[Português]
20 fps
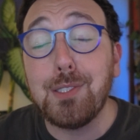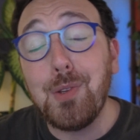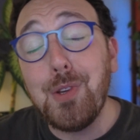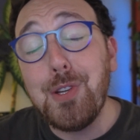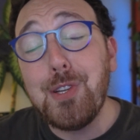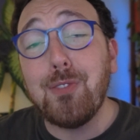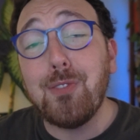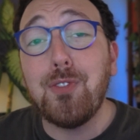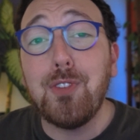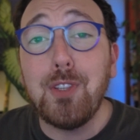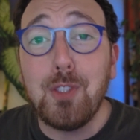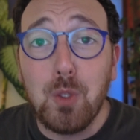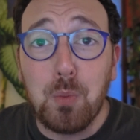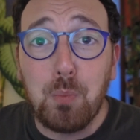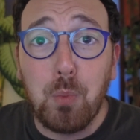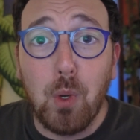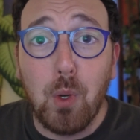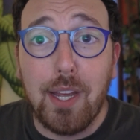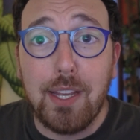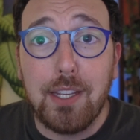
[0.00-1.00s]
Então é difícil
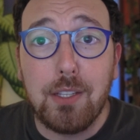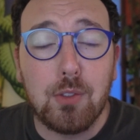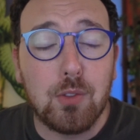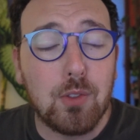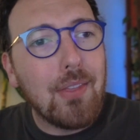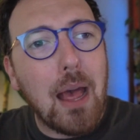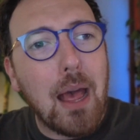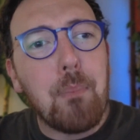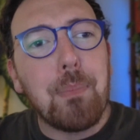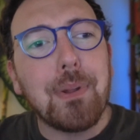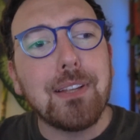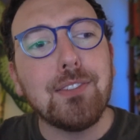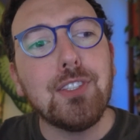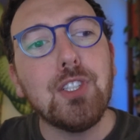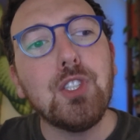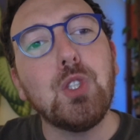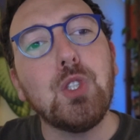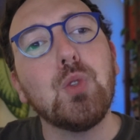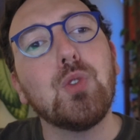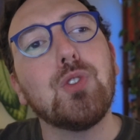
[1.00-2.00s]
pular isso. Dá para
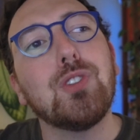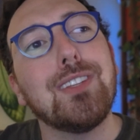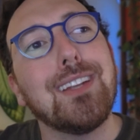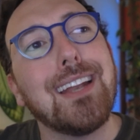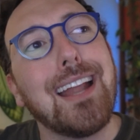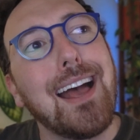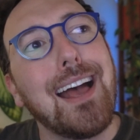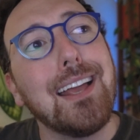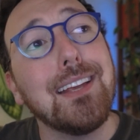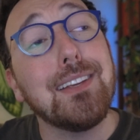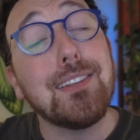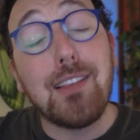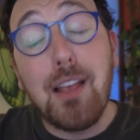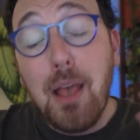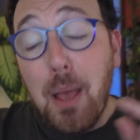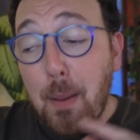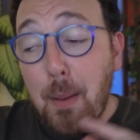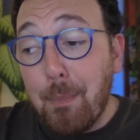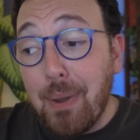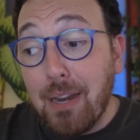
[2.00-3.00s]
sentir os sinais
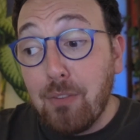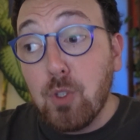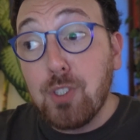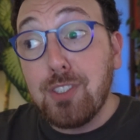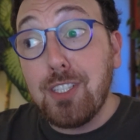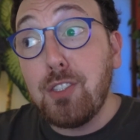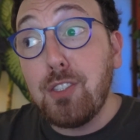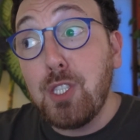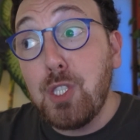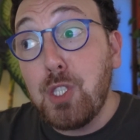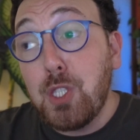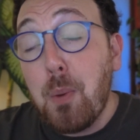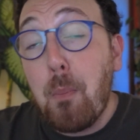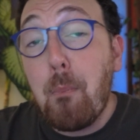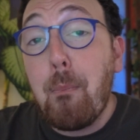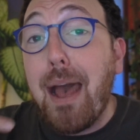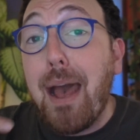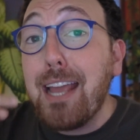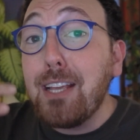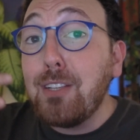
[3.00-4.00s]
para você sentir
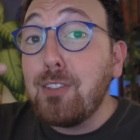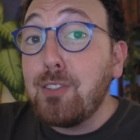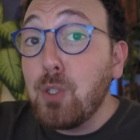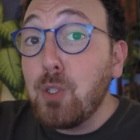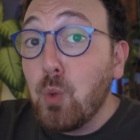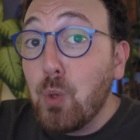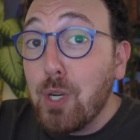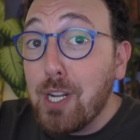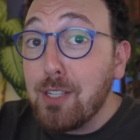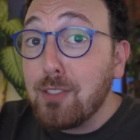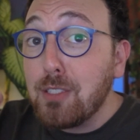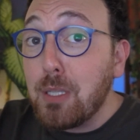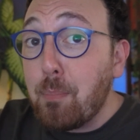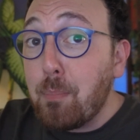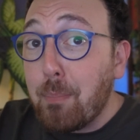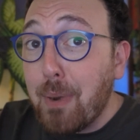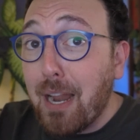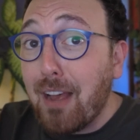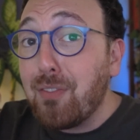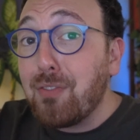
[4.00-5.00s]
mais segurança
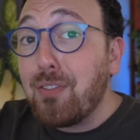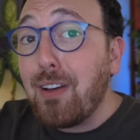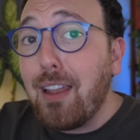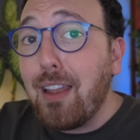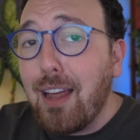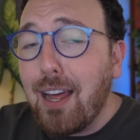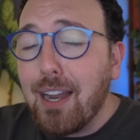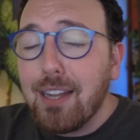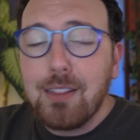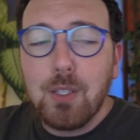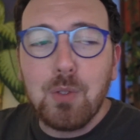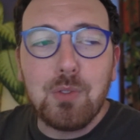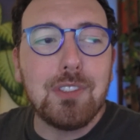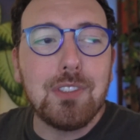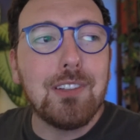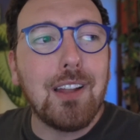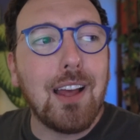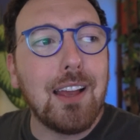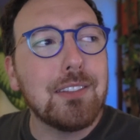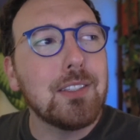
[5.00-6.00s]
para falar. Então
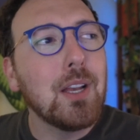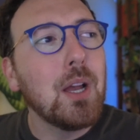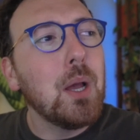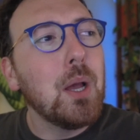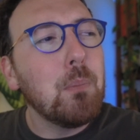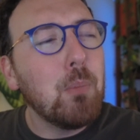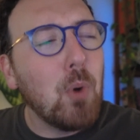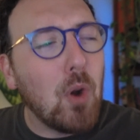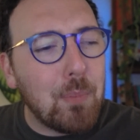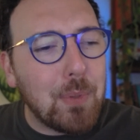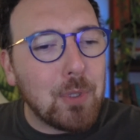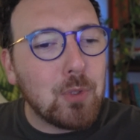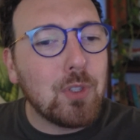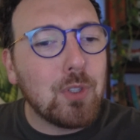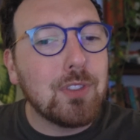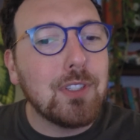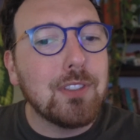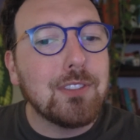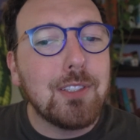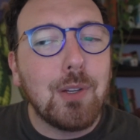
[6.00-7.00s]
sinais, pô, a
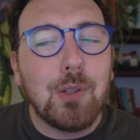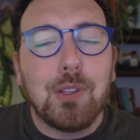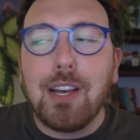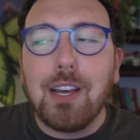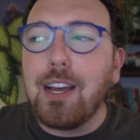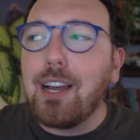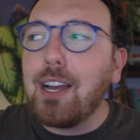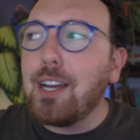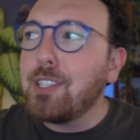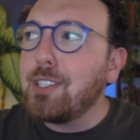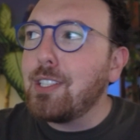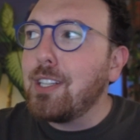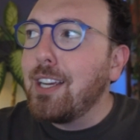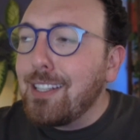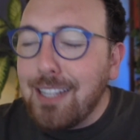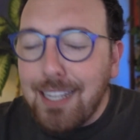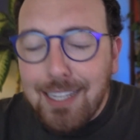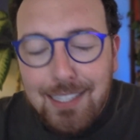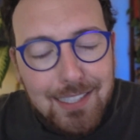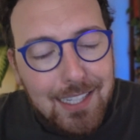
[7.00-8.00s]
pessoa sente saudade,
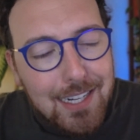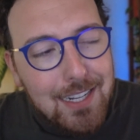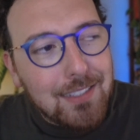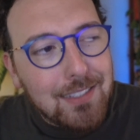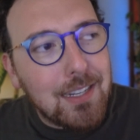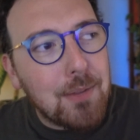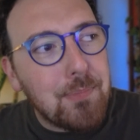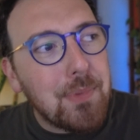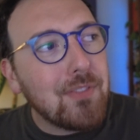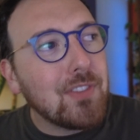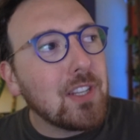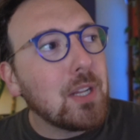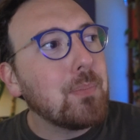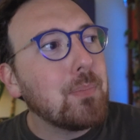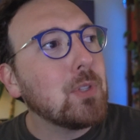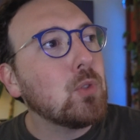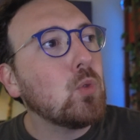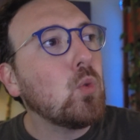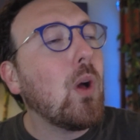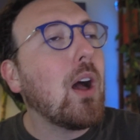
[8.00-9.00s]
tem interesse na minha vida
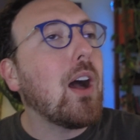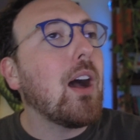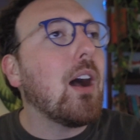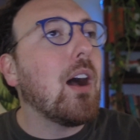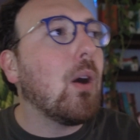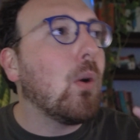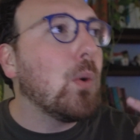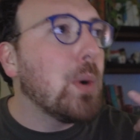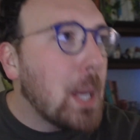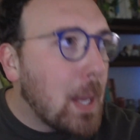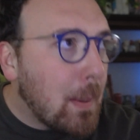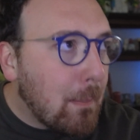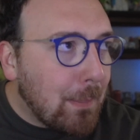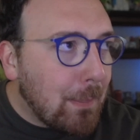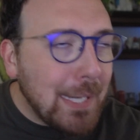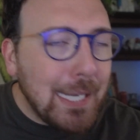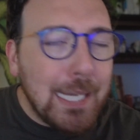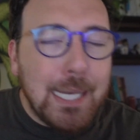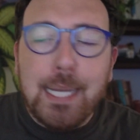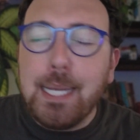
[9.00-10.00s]
pessoal,
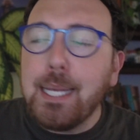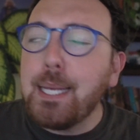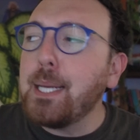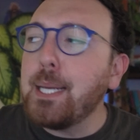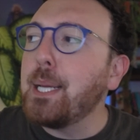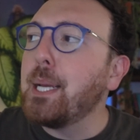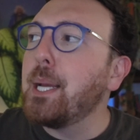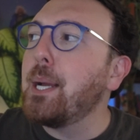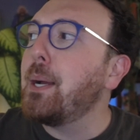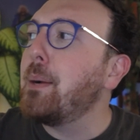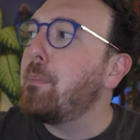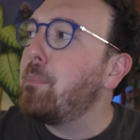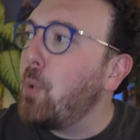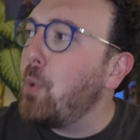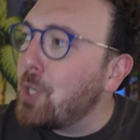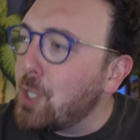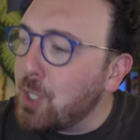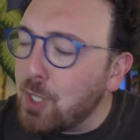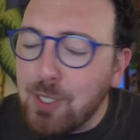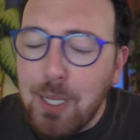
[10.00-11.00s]
me liga,
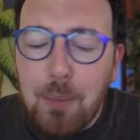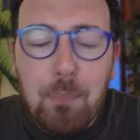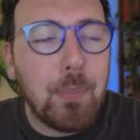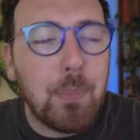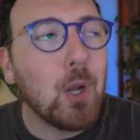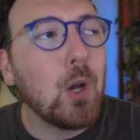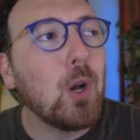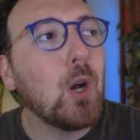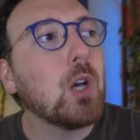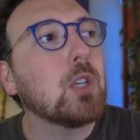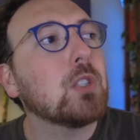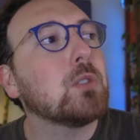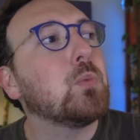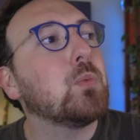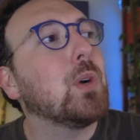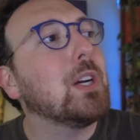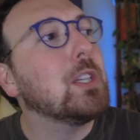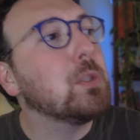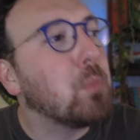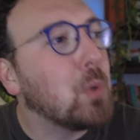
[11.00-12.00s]
pô, a gente tá
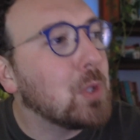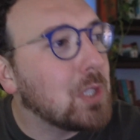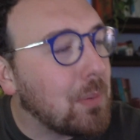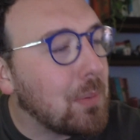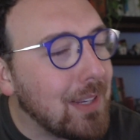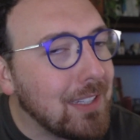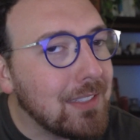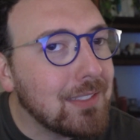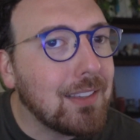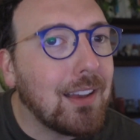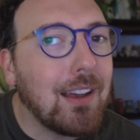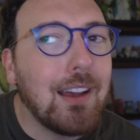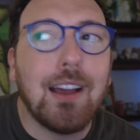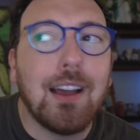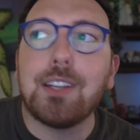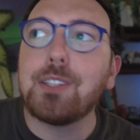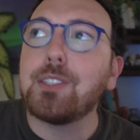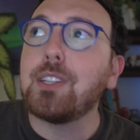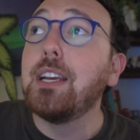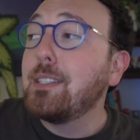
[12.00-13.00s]
próximo, responde a
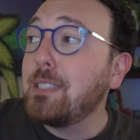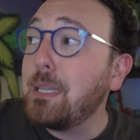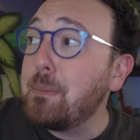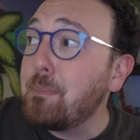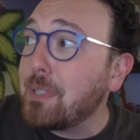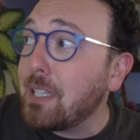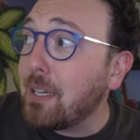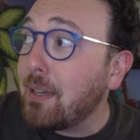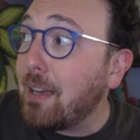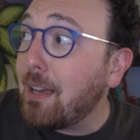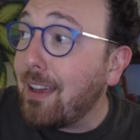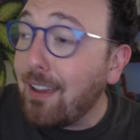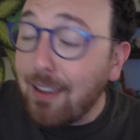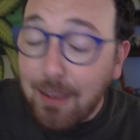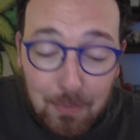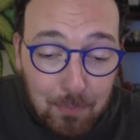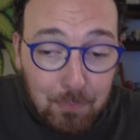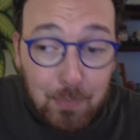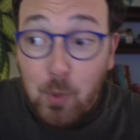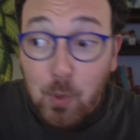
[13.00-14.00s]
mensagem, sempre tá
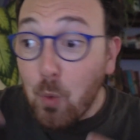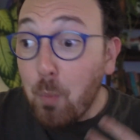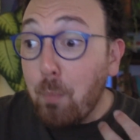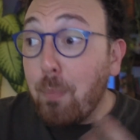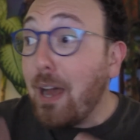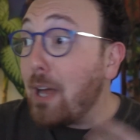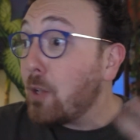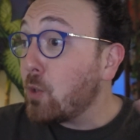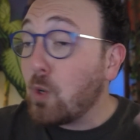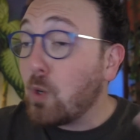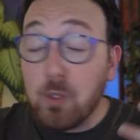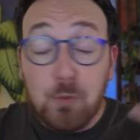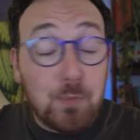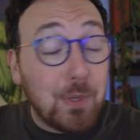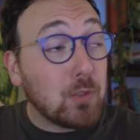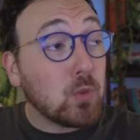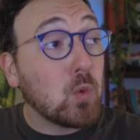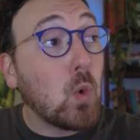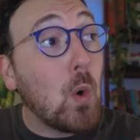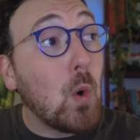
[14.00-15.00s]
é, preocupado com as
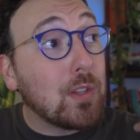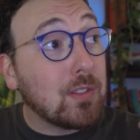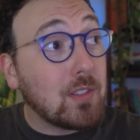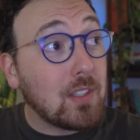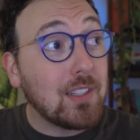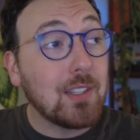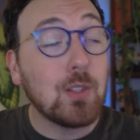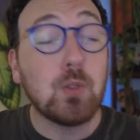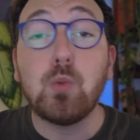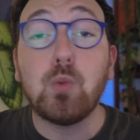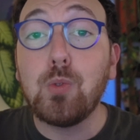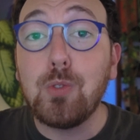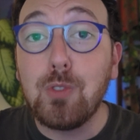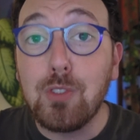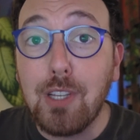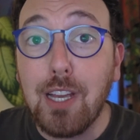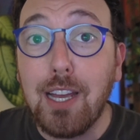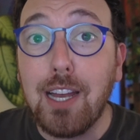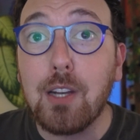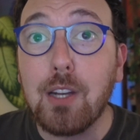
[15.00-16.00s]
minhas coisas, tá dando tudo
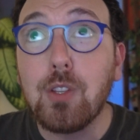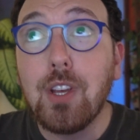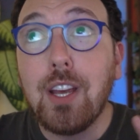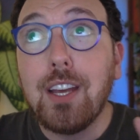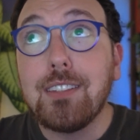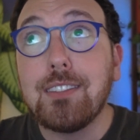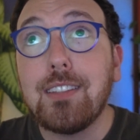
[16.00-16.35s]
certo.